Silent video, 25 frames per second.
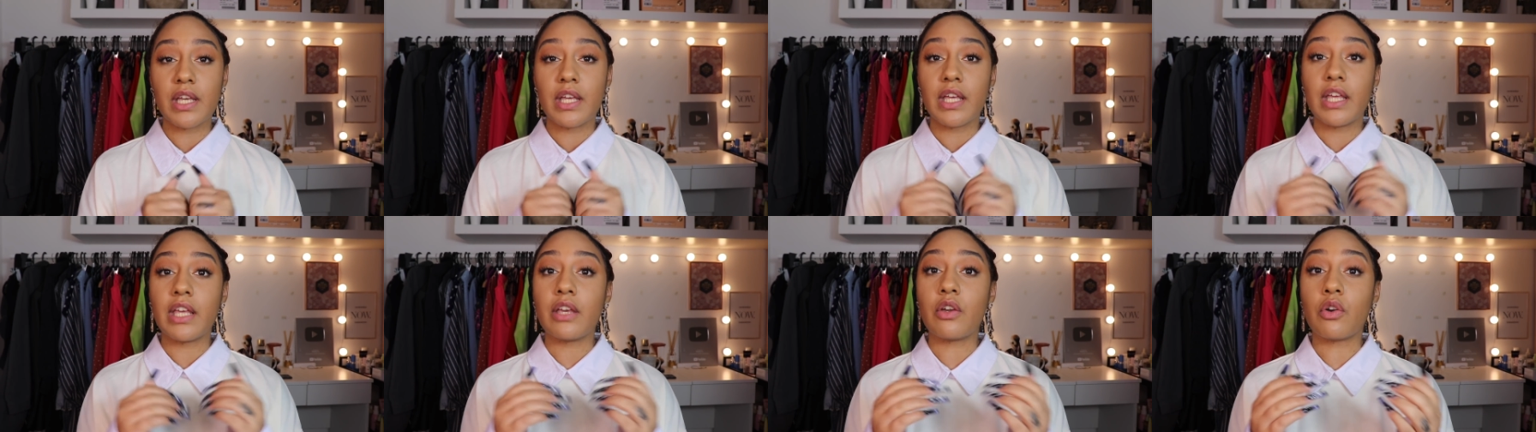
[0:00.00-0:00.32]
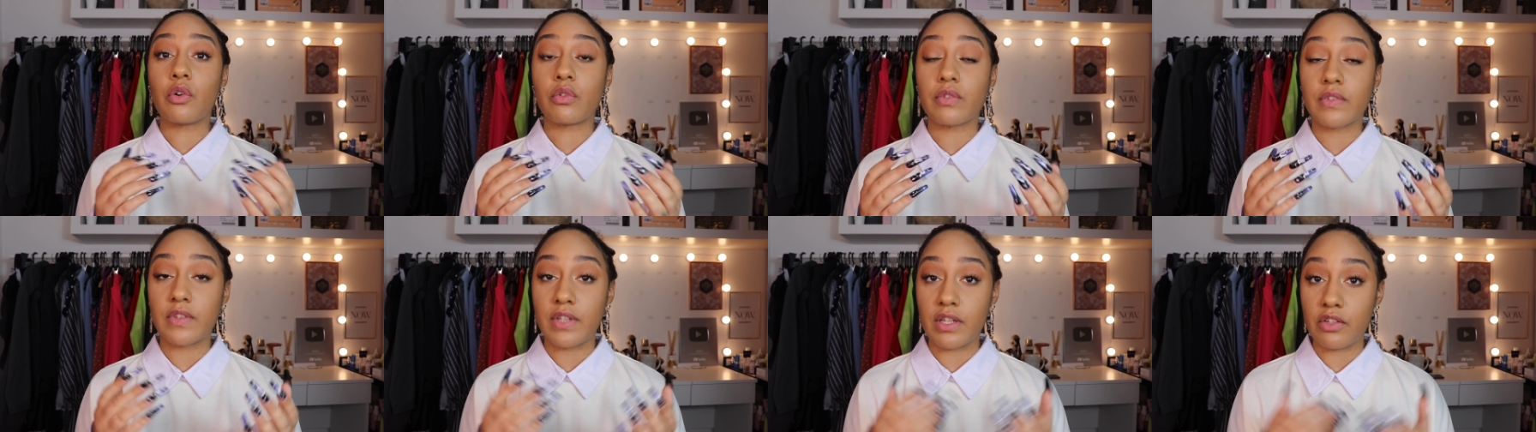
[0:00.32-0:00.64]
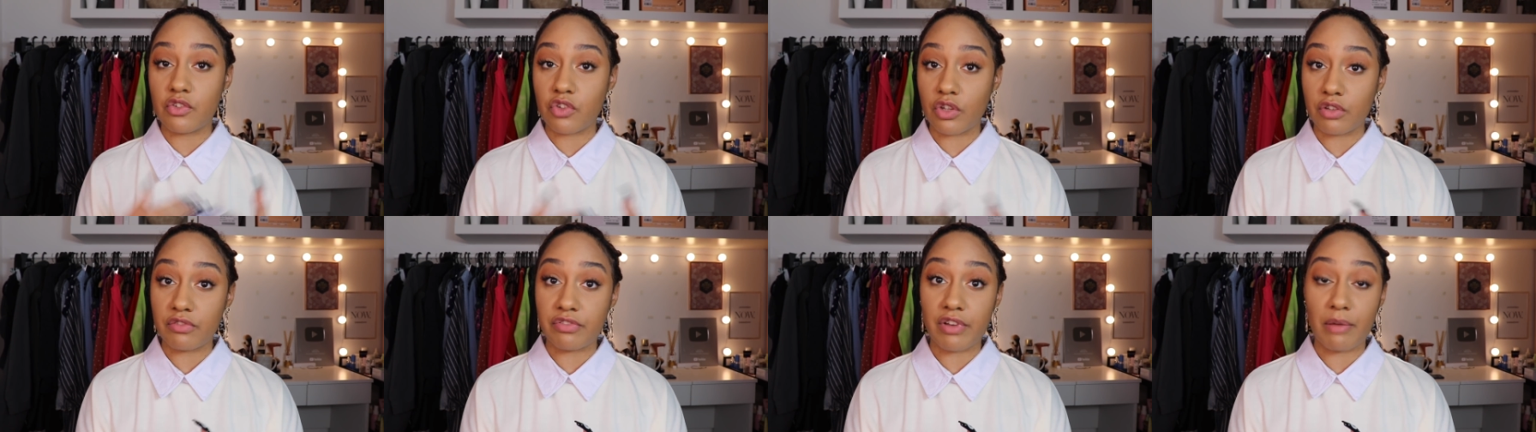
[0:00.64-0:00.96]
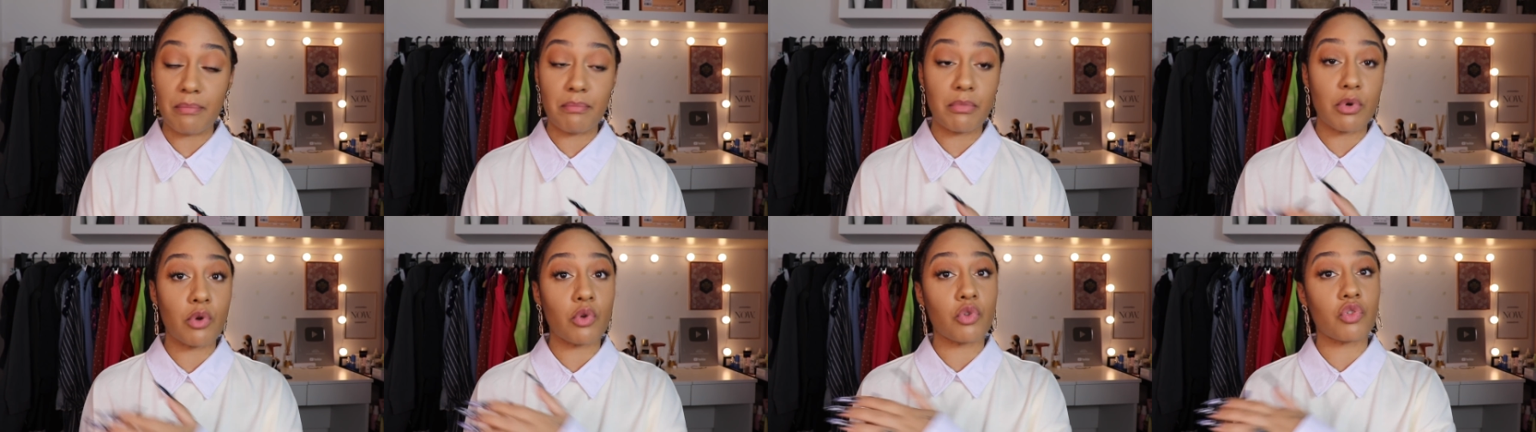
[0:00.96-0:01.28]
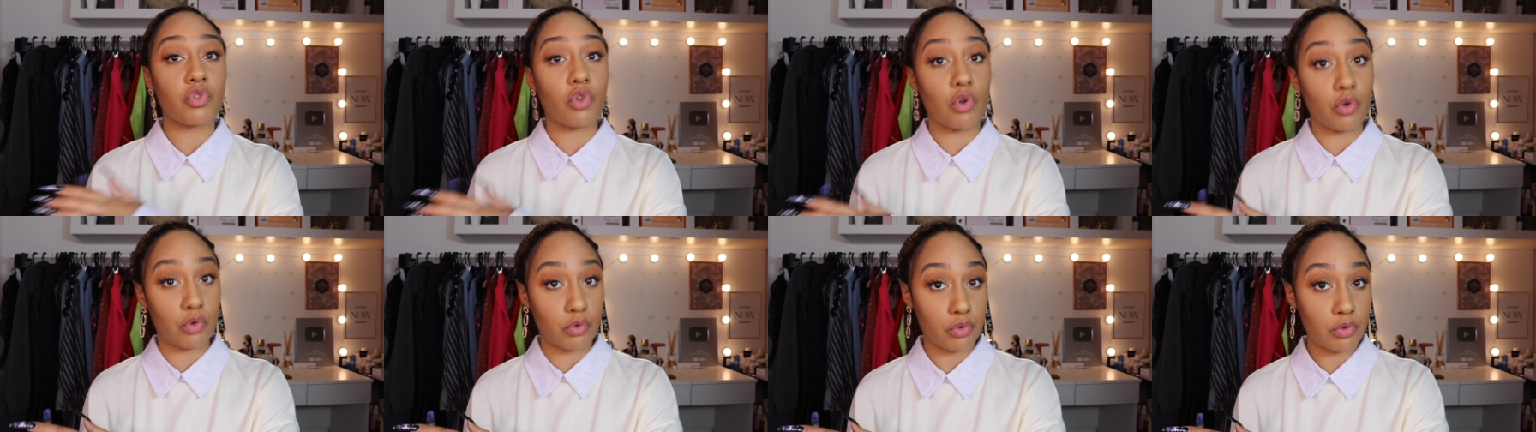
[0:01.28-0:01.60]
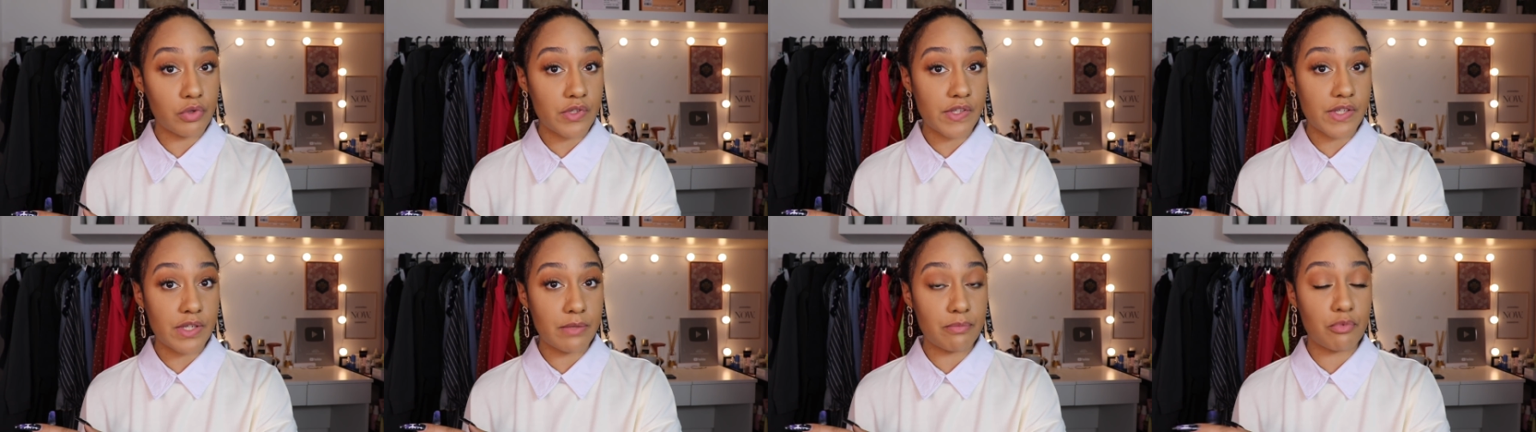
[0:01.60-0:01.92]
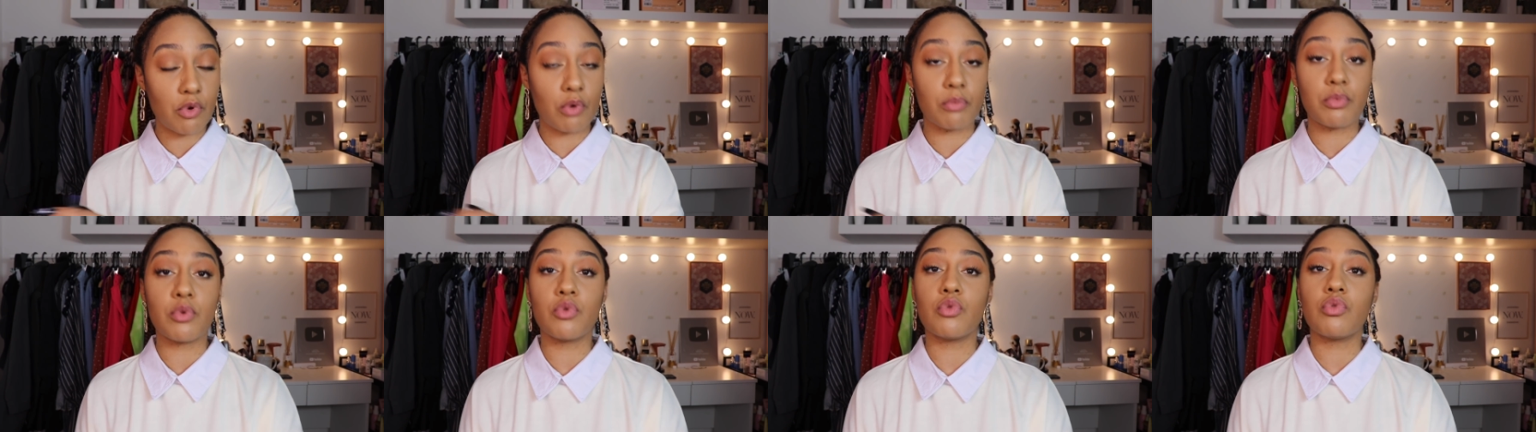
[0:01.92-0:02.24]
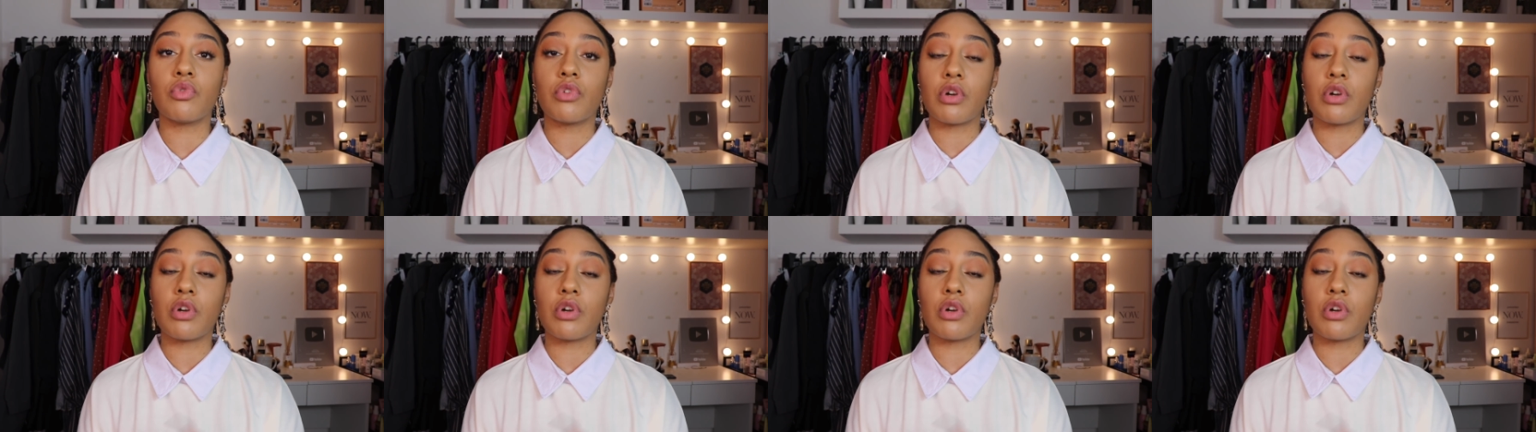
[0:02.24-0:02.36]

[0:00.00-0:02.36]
et quand des jeunes femmes blanches en Russie pour beaucoup